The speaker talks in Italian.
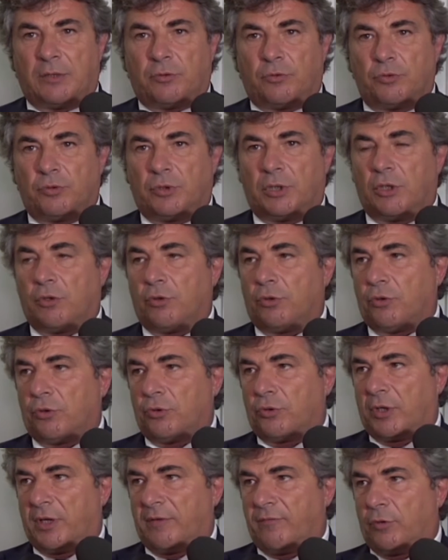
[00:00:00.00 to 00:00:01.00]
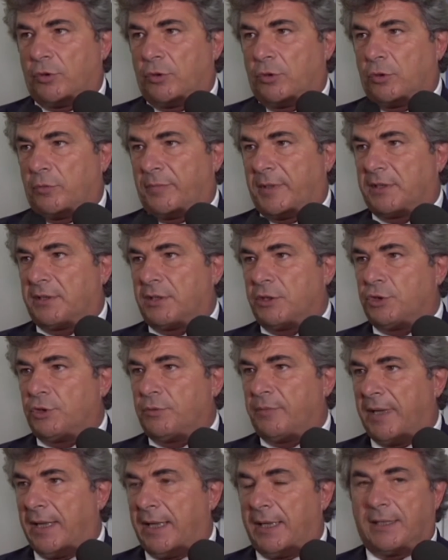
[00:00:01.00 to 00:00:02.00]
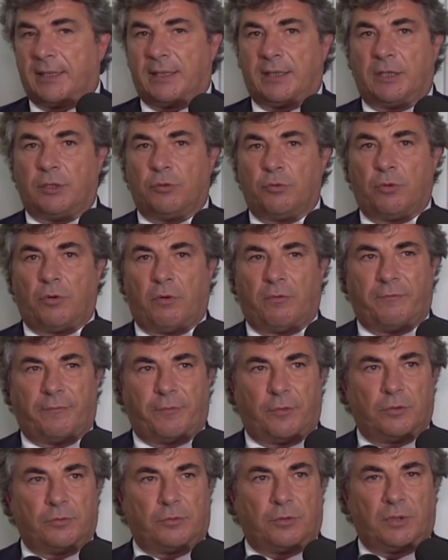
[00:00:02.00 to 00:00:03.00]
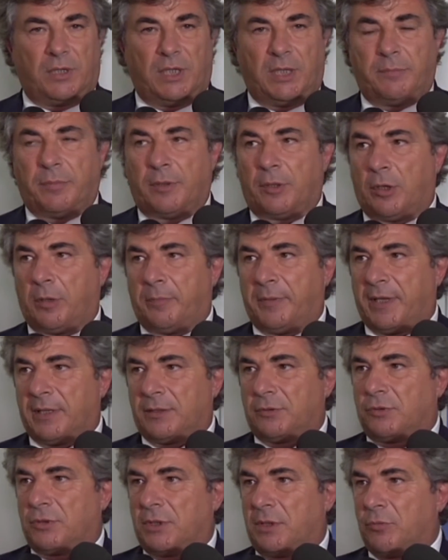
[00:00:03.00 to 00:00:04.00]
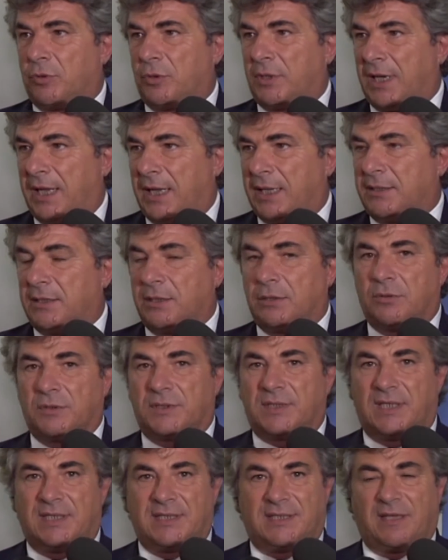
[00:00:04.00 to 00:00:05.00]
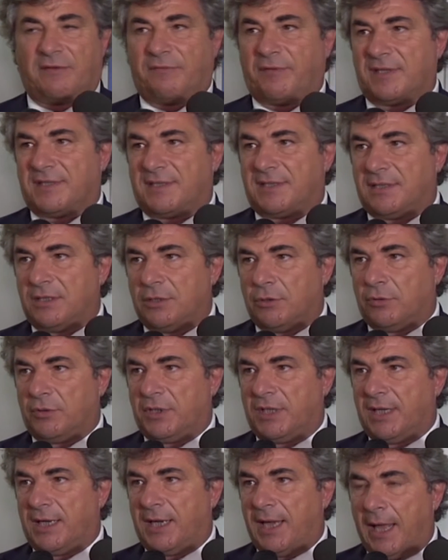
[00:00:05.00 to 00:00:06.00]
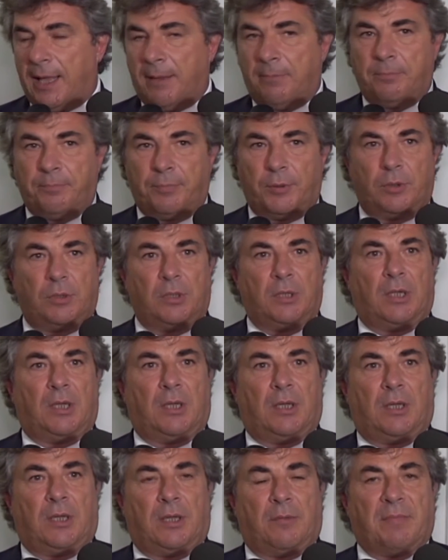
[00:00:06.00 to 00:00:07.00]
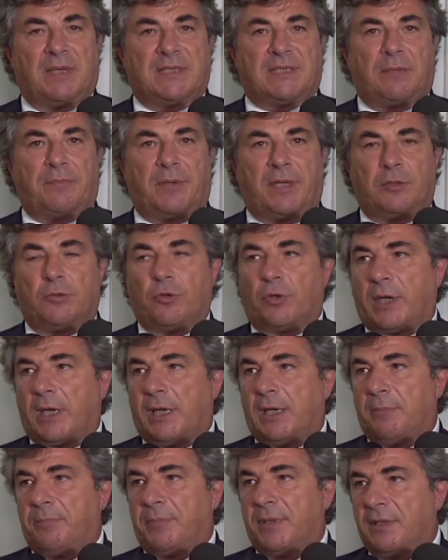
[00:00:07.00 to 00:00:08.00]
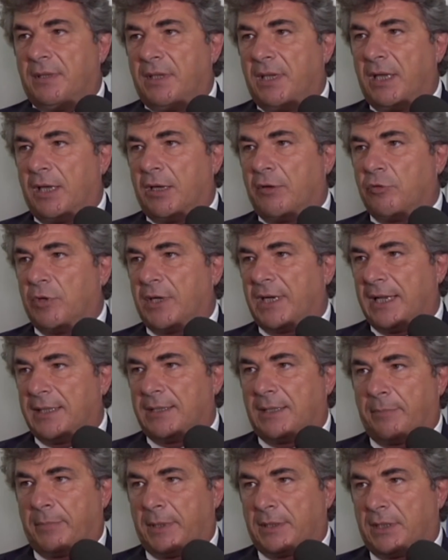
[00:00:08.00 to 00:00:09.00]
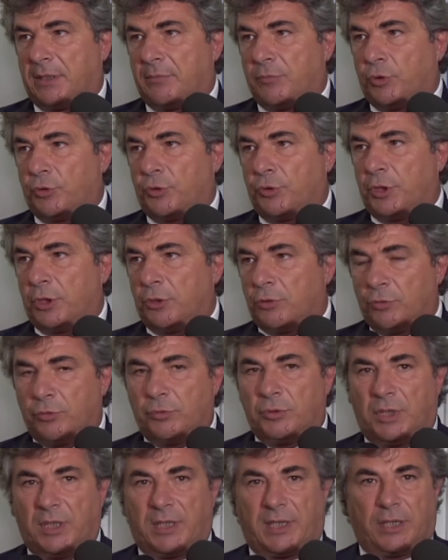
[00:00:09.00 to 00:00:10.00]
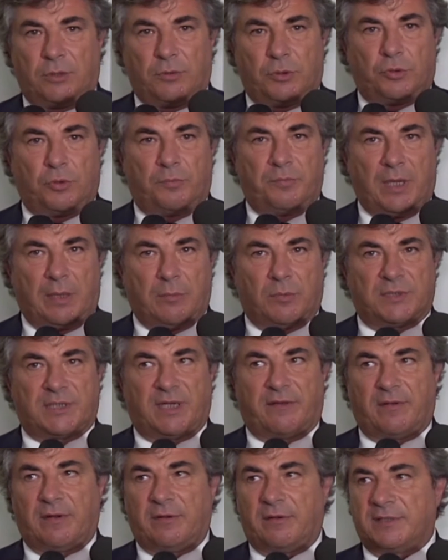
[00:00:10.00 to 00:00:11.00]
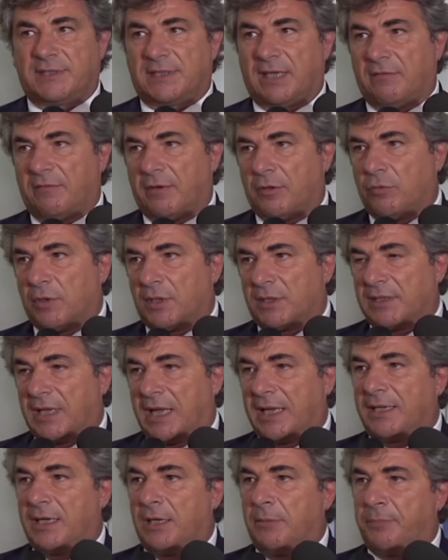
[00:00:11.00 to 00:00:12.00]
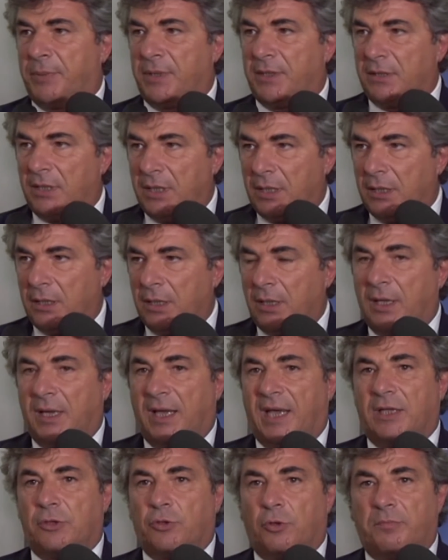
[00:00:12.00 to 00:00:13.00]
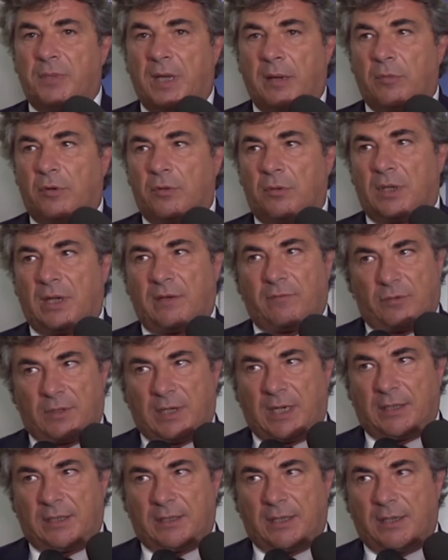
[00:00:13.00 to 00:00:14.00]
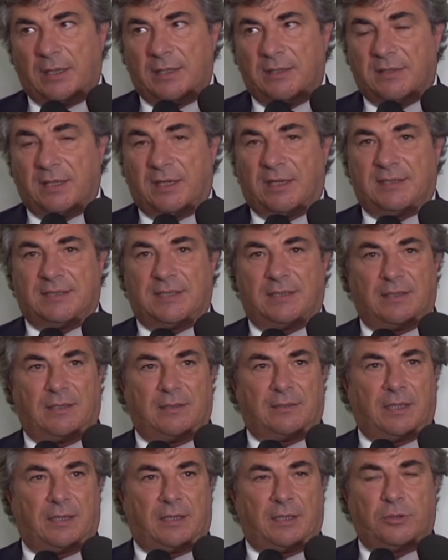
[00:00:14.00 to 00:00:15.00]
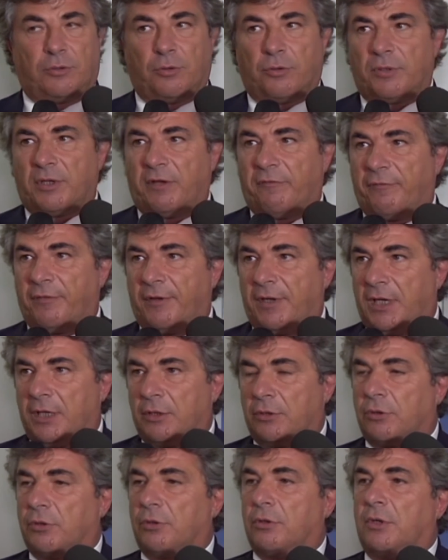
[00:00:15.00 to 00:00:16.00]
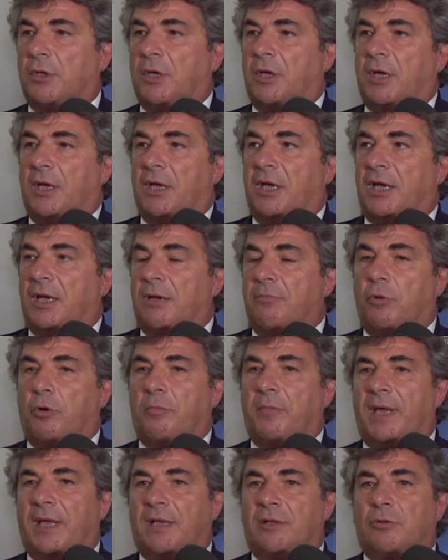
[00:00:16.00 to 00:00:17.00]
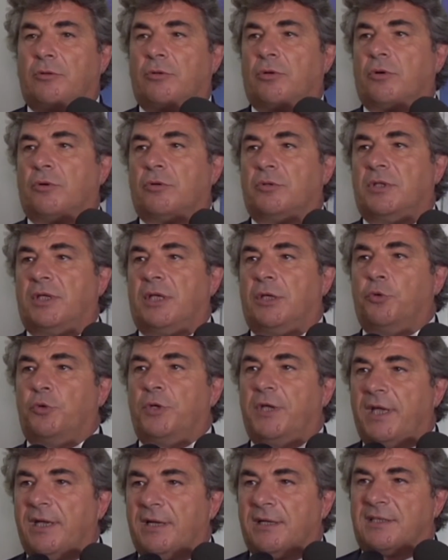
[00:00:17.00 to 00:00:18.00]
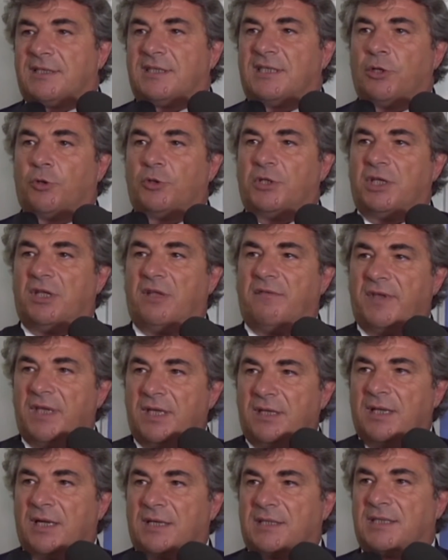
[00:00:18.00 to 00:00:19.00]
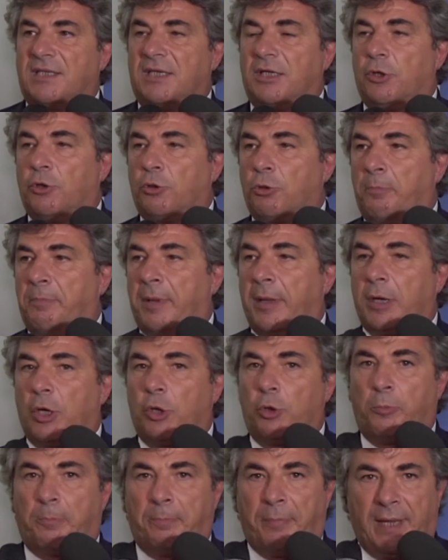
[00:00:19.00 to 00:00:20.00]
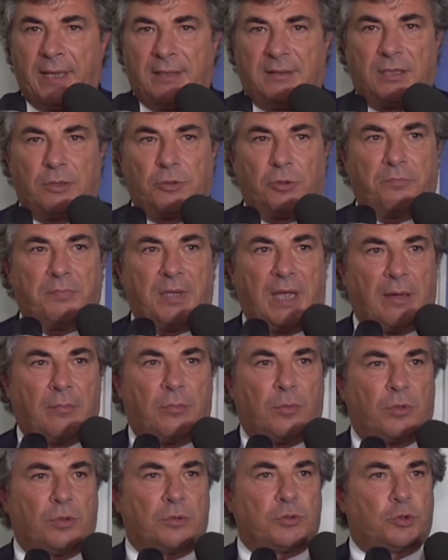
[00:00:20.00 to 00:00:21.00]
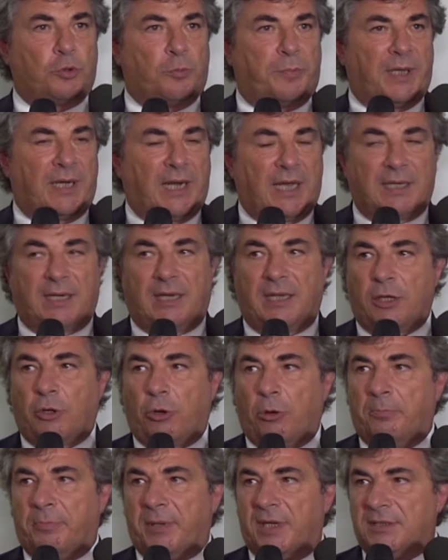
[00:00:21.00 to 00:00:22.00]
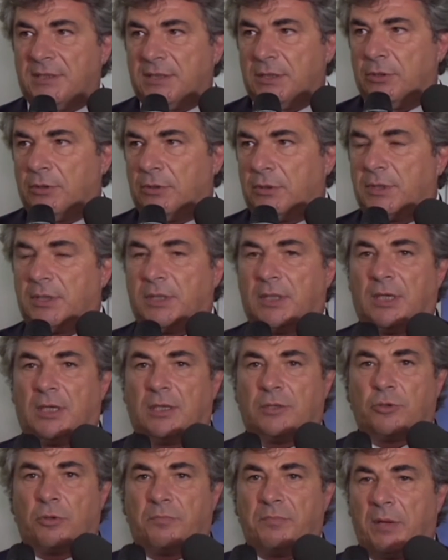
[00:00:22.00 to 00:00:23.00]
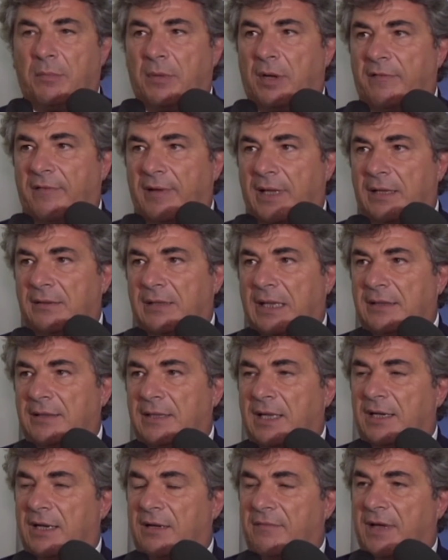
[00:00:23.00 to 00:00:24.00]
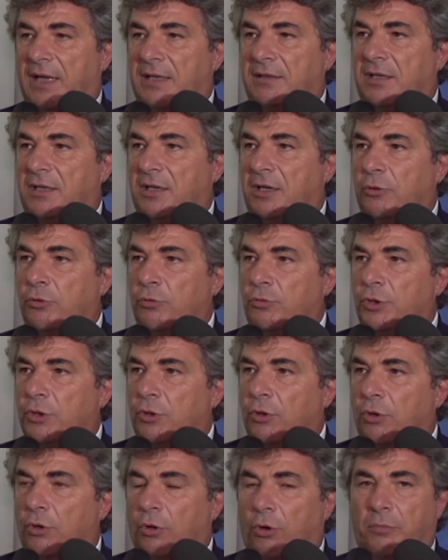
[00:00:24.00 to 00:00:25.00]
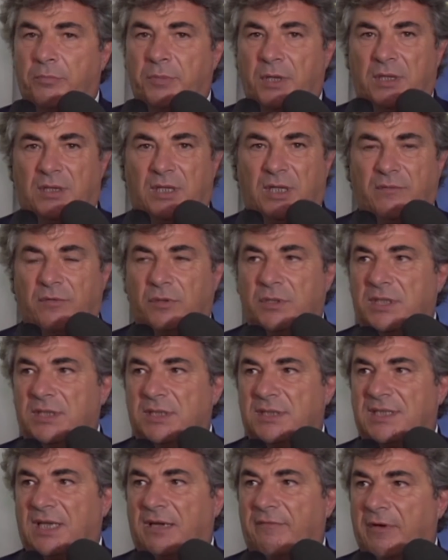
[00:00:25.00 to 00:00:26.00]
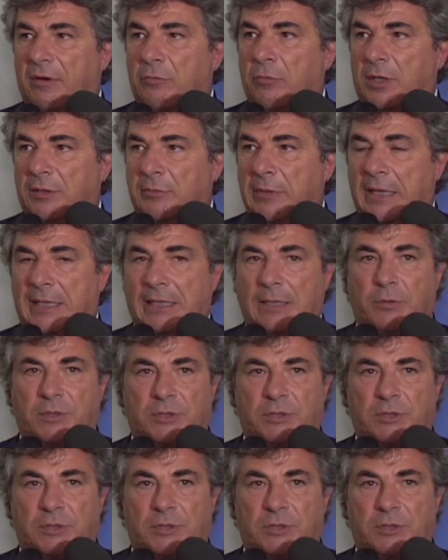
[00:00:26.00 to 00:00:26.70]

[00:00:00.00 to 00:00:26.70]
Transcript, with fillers: a tutti coloro che vogliono partecipare in un confronto libero, aperto, democratico, senza fazioni in campo ma sapendo che il PD è un grande patrimonio di tutti e che noi dobbiamo salvaguardare il PD e dobbiamo lavorare nell'interesse del territorio. È finito il momento di unirsi o di dividersi in gruppi e gruppetti, dobbiamo superare le incomprensioni, dobbiamo andare avanti nell'unico obiettivo di salvaguardare